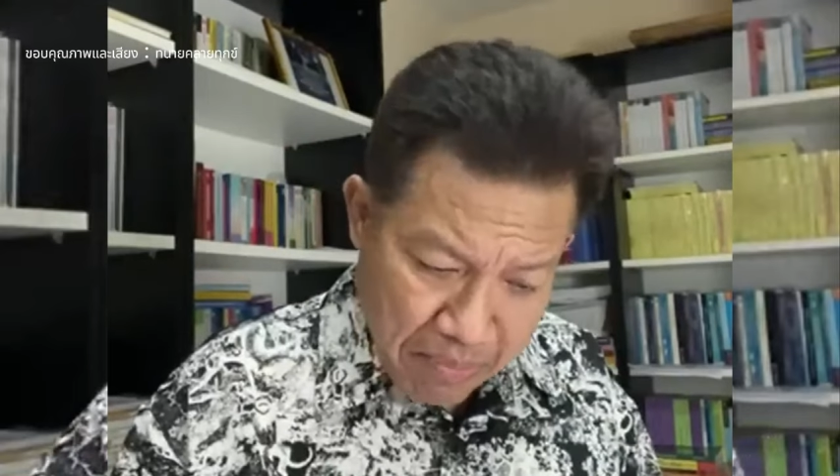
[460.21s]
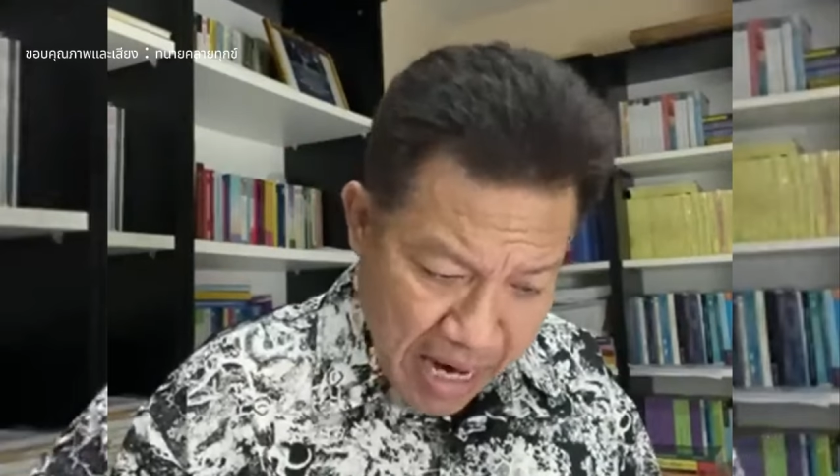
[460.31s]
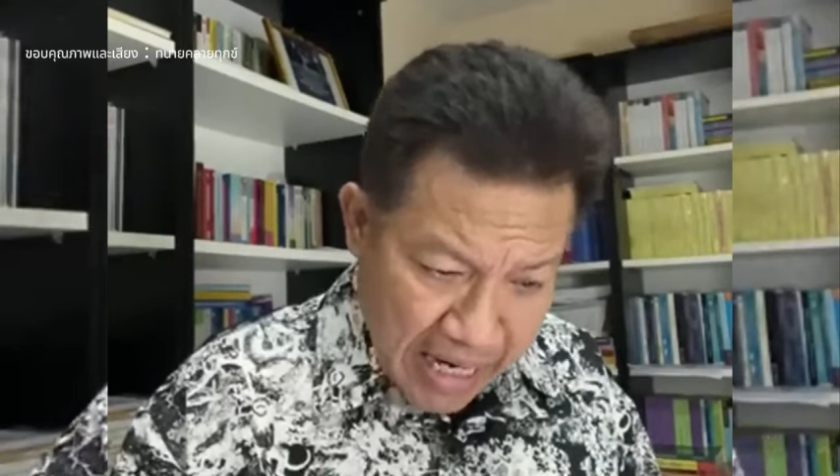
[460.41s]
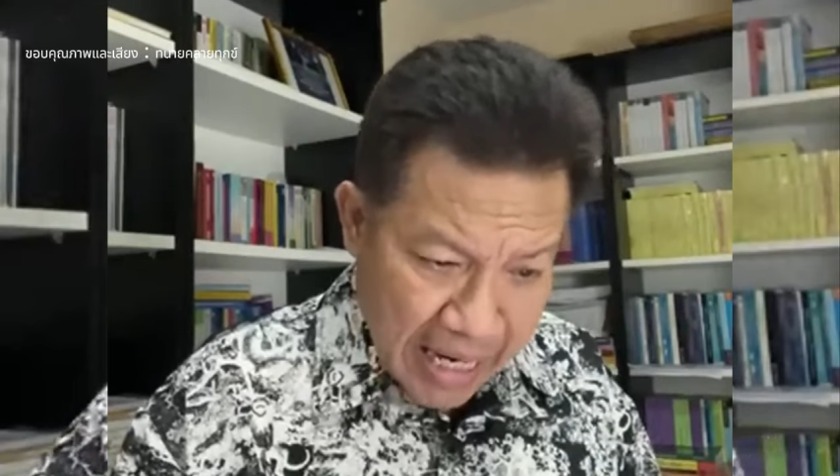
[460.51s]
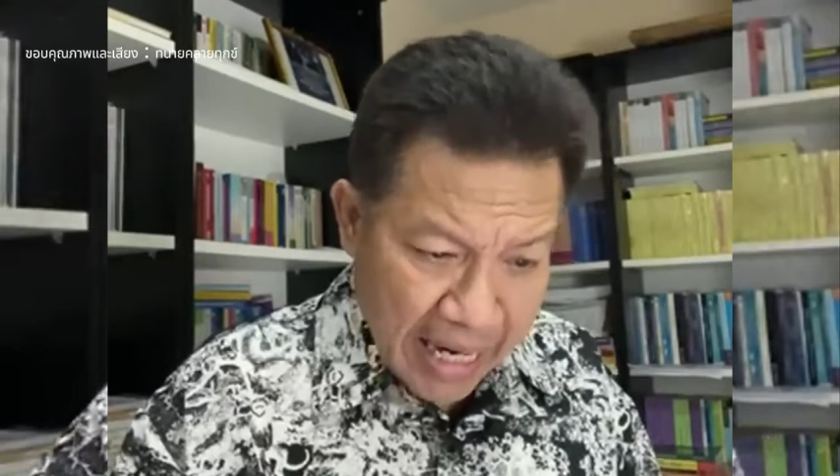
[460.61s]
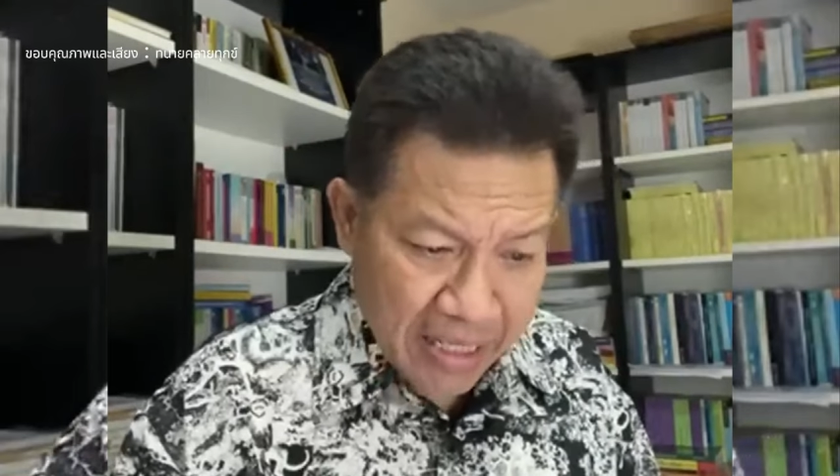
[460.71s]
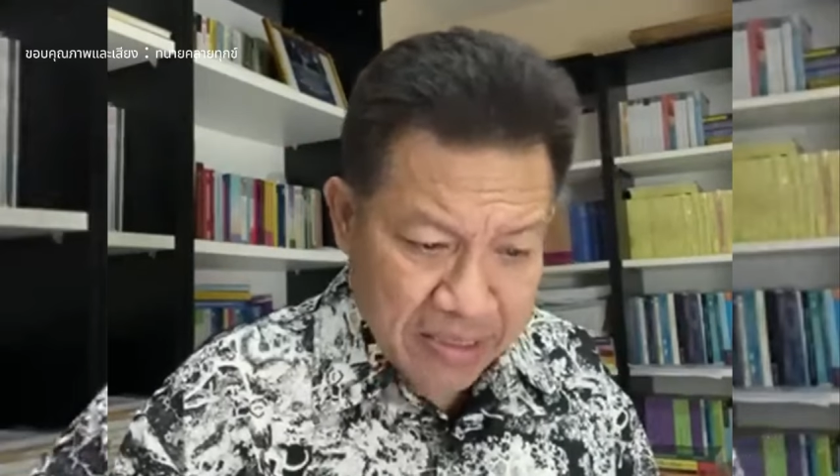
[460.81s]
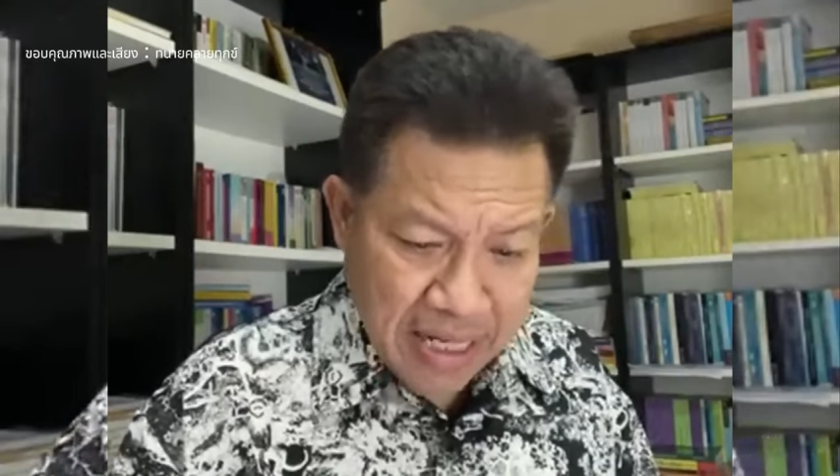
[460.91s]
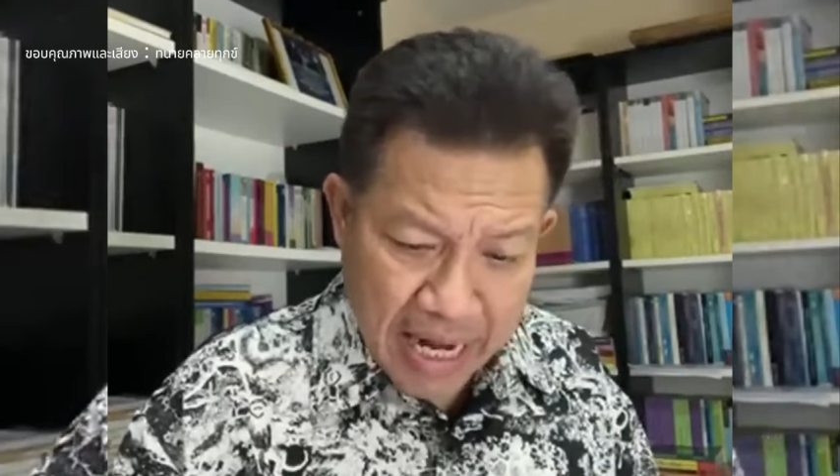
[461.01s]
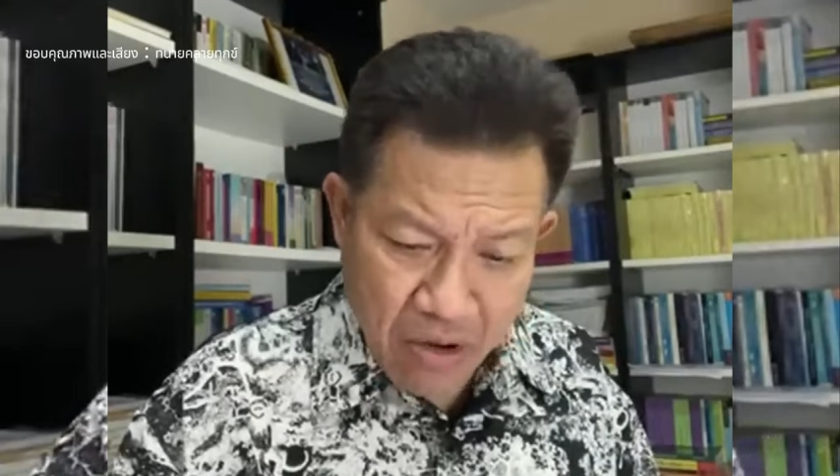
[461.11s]
มาแรง
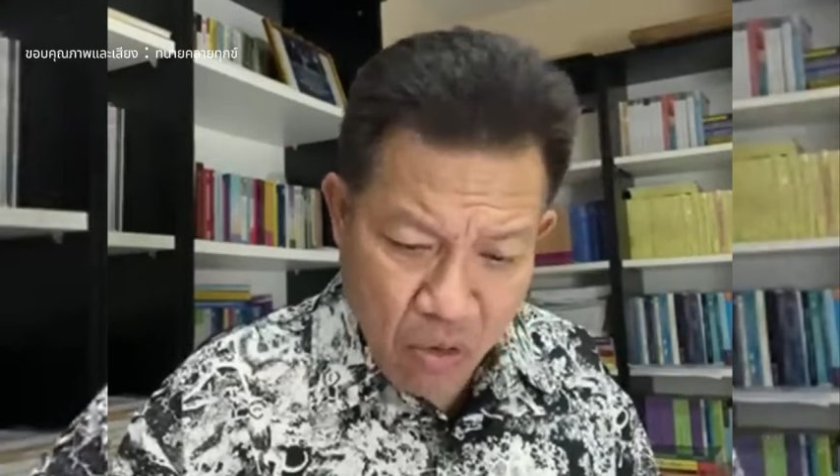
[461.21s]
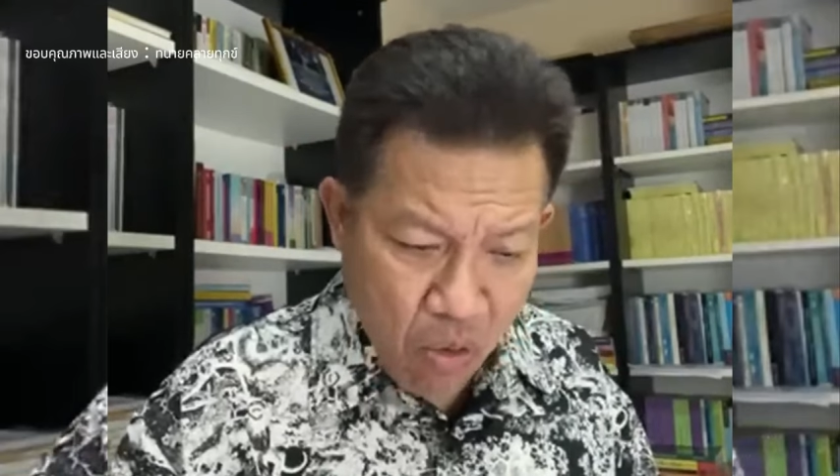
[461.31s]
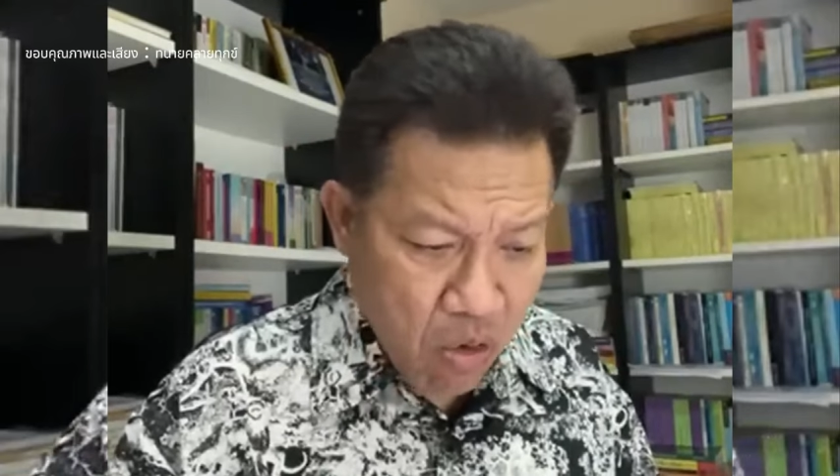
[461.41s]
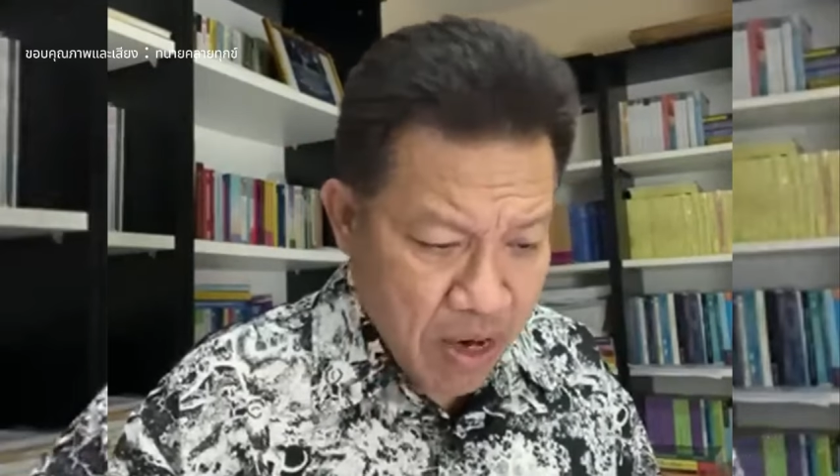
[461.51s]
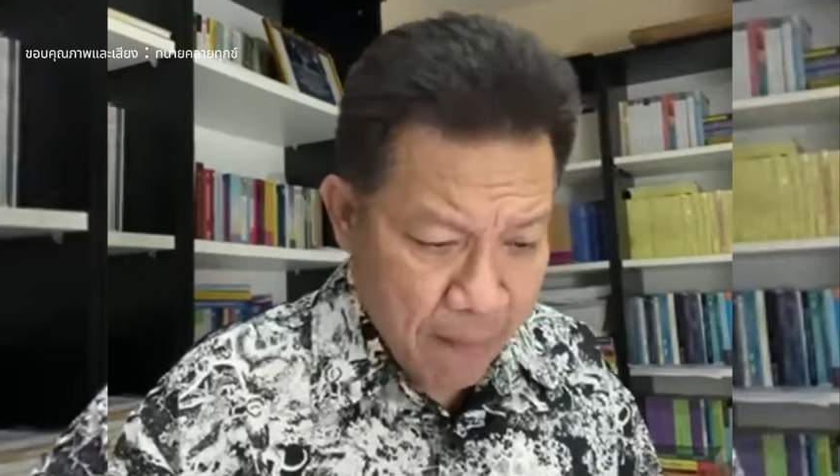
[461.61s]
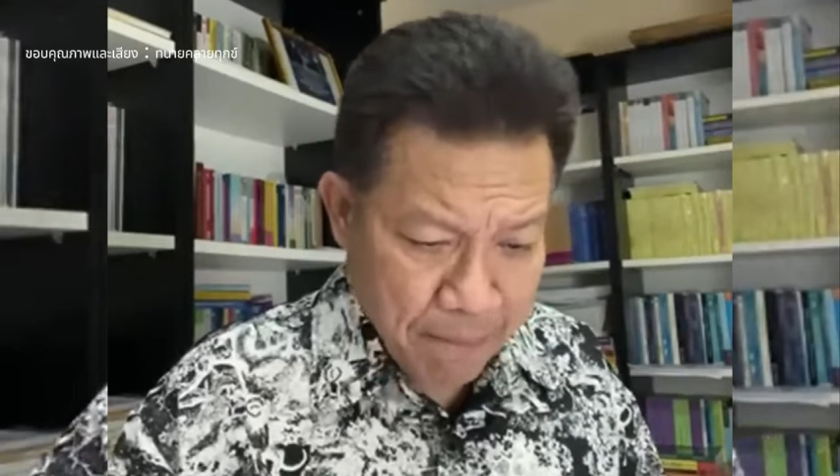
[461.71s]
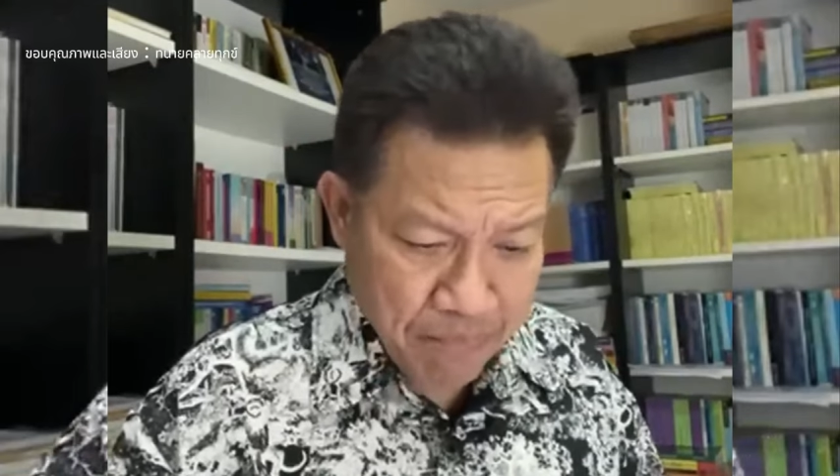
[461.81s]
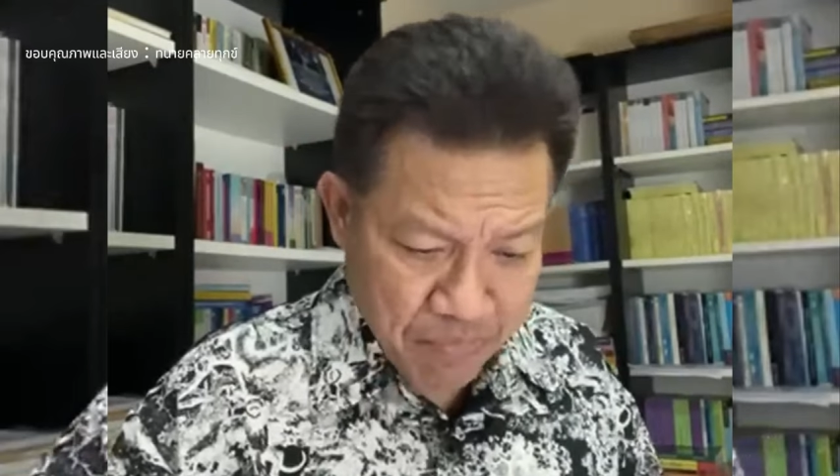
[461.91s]
แซงโค้งอ่ะ